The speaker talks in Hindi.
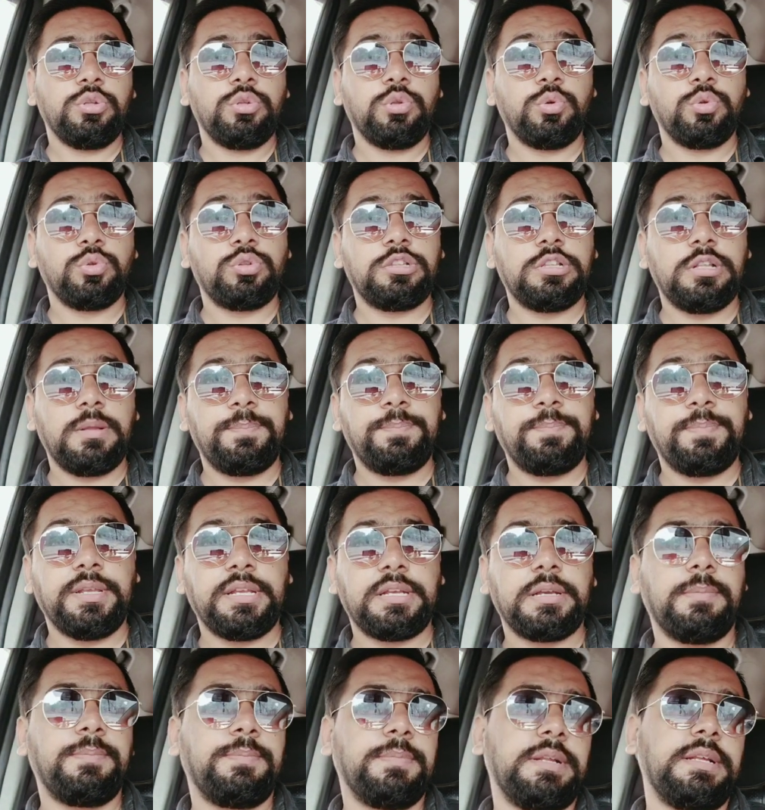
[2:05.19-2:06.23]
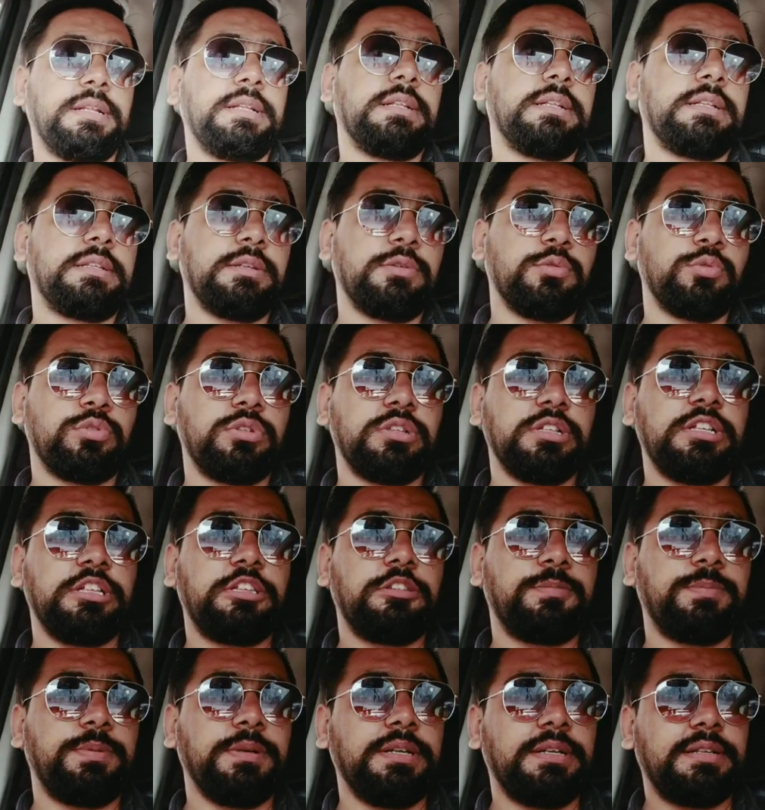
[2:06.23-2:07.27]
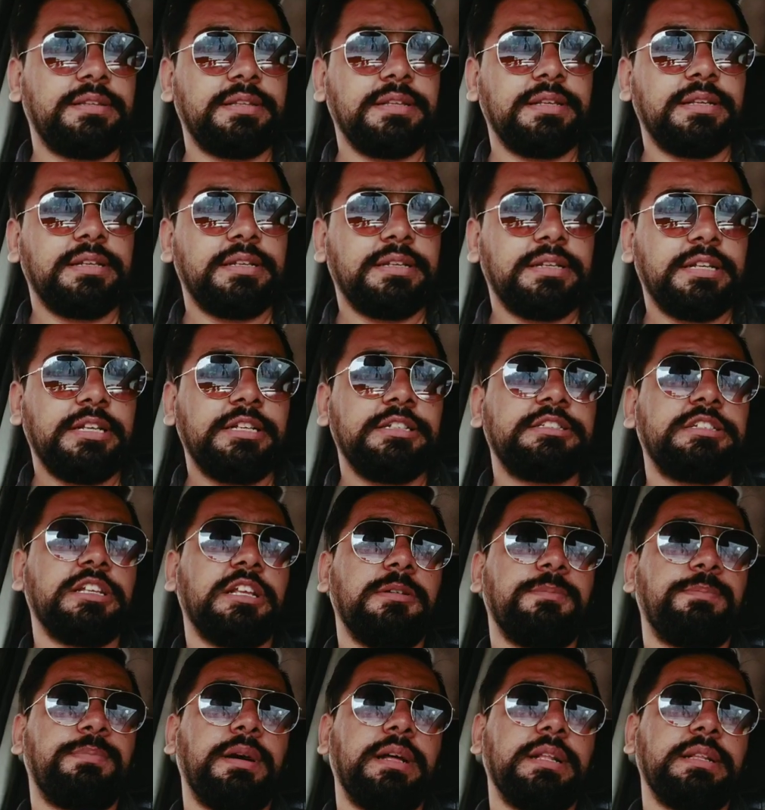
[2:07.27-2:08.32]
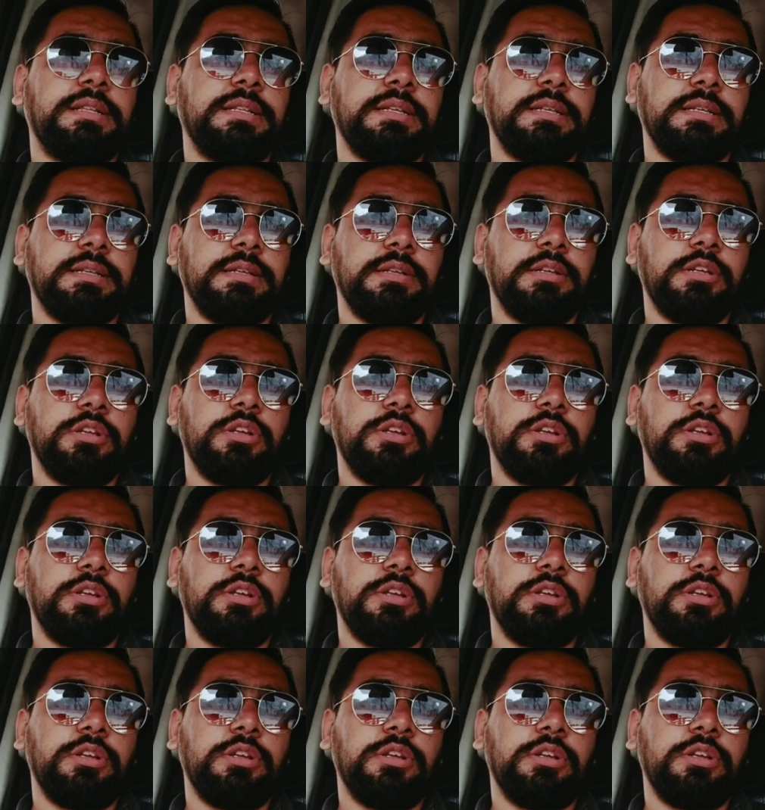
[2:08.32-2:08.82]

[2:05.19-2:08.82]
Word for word: तो उतना पिकअप नहीं देती उतनी स्पीड से नहीं चल पाती